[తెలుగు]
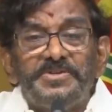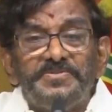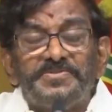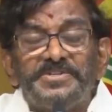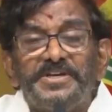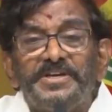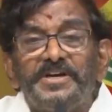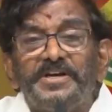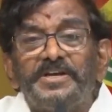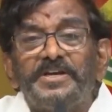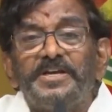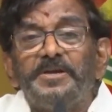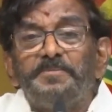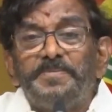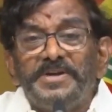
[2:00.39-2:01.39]
చీఫ్
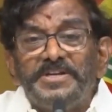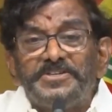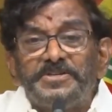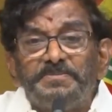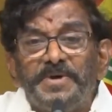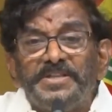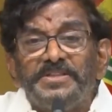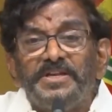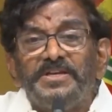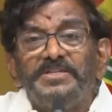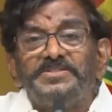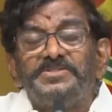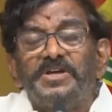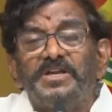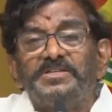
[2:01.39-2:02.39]
సెక్రటరీని పిలిచి
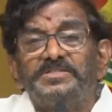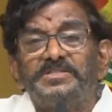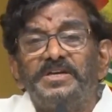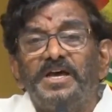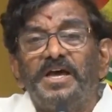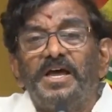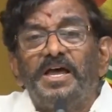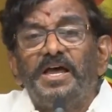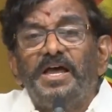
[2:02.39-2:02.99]
మందలించాల్సిన